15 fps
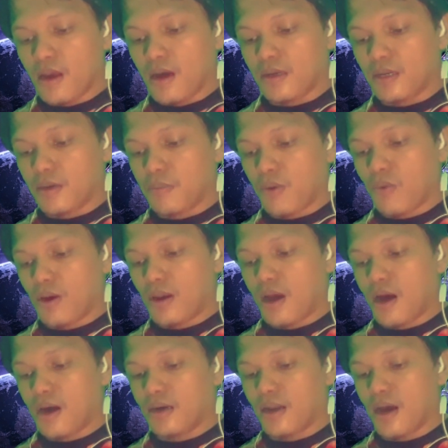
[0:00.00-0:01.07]
Handang
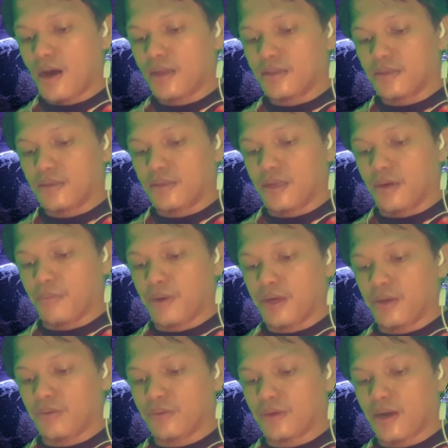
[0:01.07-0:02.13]
mawala ang lahat ng
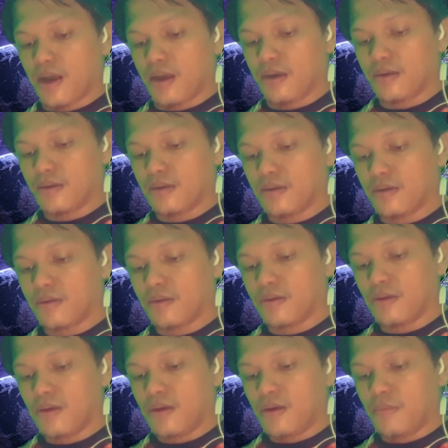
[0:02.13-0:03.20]
meron ka
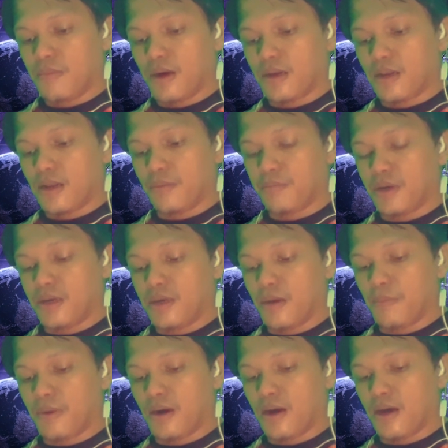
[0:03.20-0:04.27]
para lang
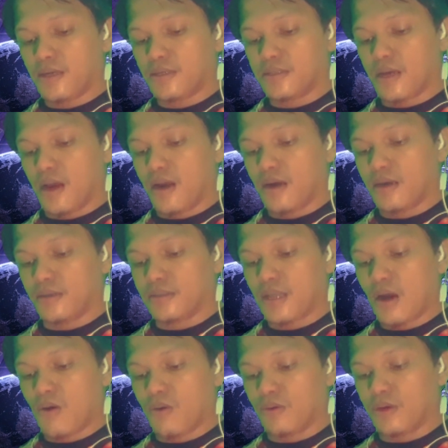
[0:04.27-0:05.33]
bigyang pag-asa ang
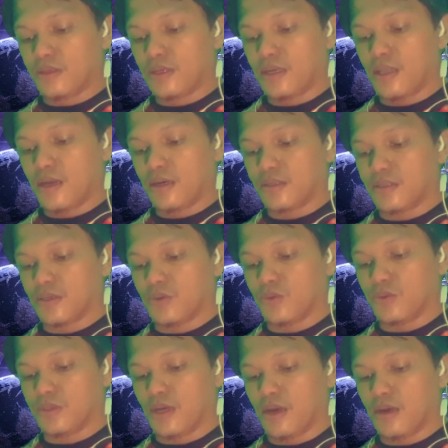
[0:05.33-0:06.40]
taong nasadlak sa
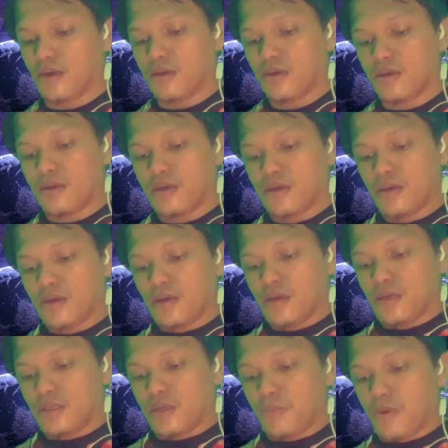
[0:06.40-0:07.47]
dusa.
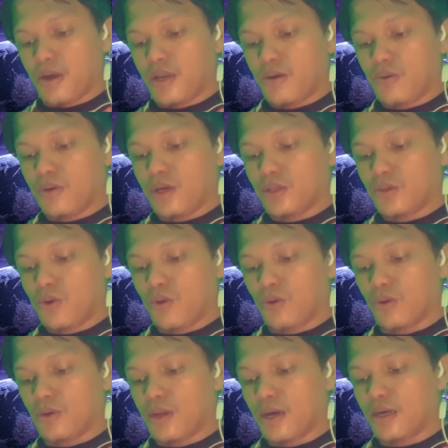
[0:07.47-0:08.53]
Sa panahong
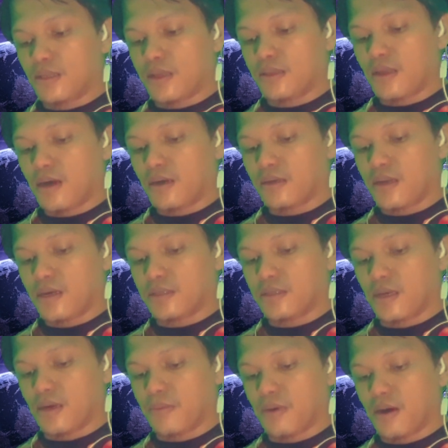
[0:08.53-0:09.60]
ito, nakatatak na
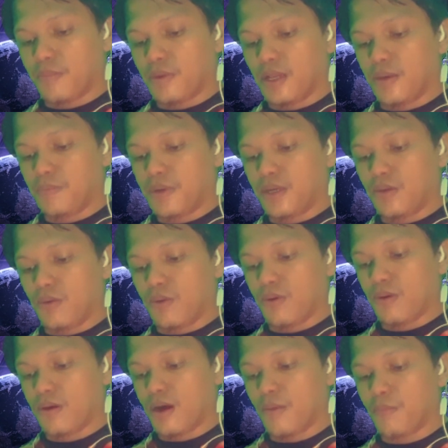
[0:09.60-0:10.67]
sa mga Pilipino
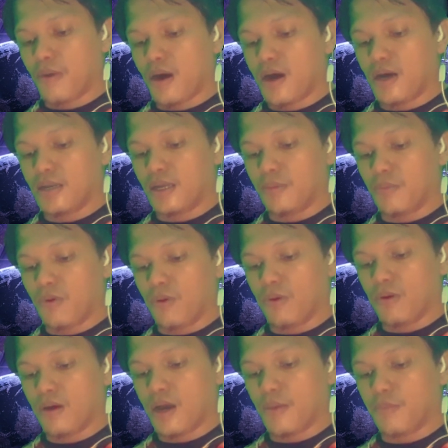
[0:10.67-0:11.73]
ang pangalan mo,
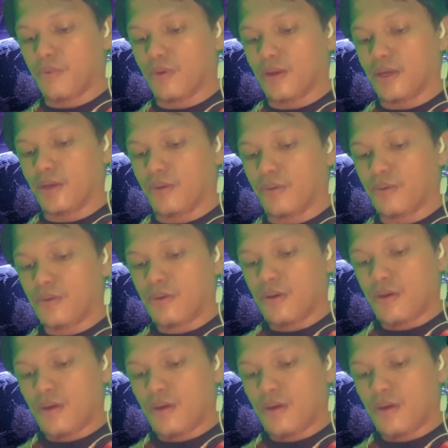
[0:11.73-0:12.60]
Apoleo